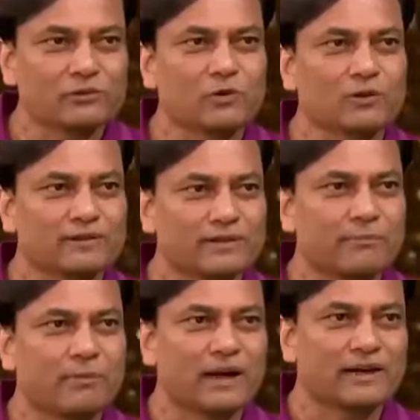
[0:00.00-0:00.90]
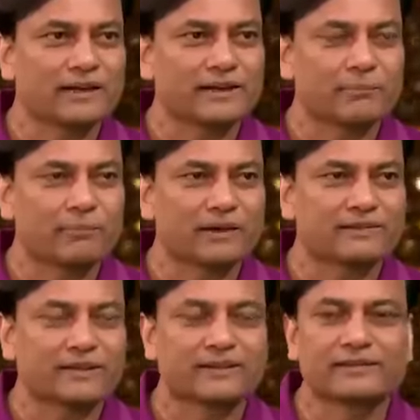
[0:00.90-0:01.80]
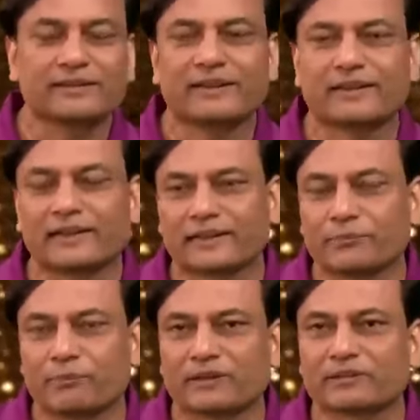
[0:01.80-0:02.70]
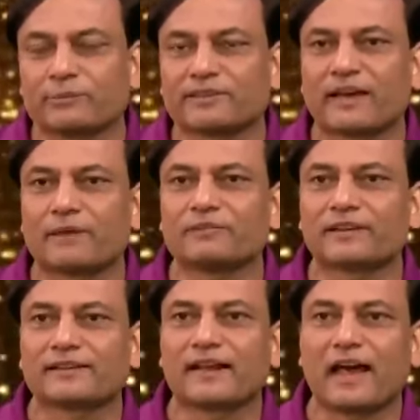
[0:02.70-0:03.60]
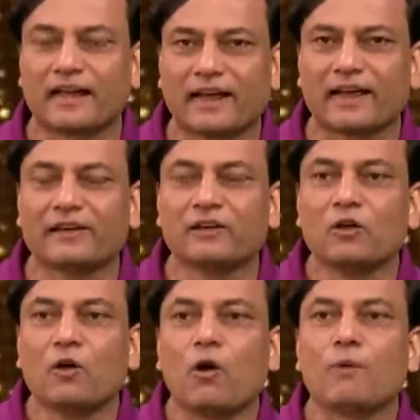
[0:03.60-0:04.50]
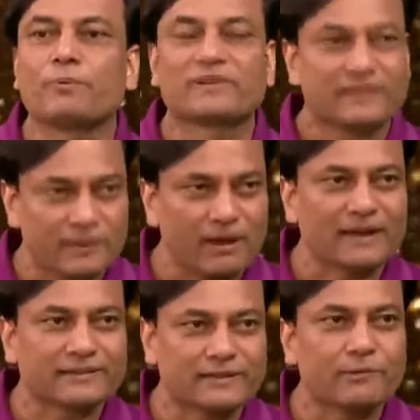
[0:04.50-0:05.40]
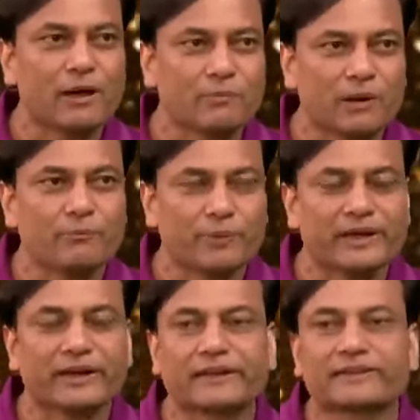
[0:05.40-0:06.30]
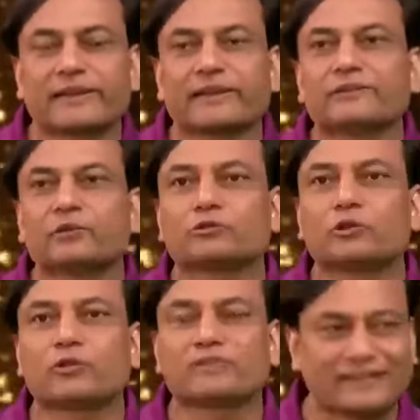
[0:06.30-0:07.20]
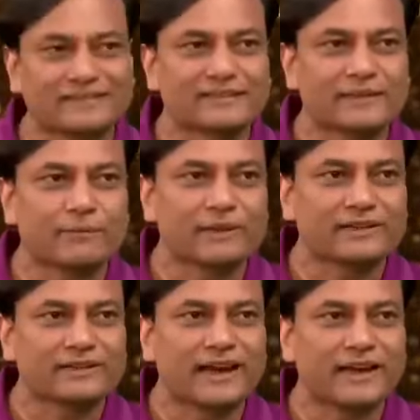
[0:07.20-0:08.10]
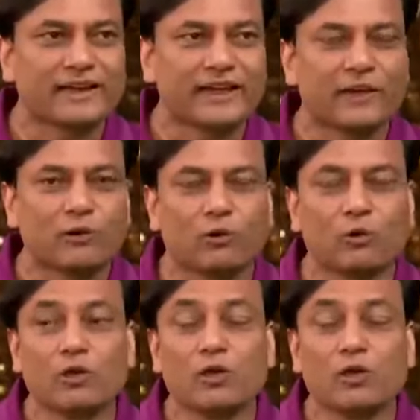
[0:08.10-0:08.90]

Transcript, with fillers: जो किसी पार्टी के पक्ष या किसी नेता के पक्ष में साफ नजर आ रहा है और पिछले बार से जब आप कंपेयर करते हैं जो चौंसठ सीटें मिली थी एनडीए को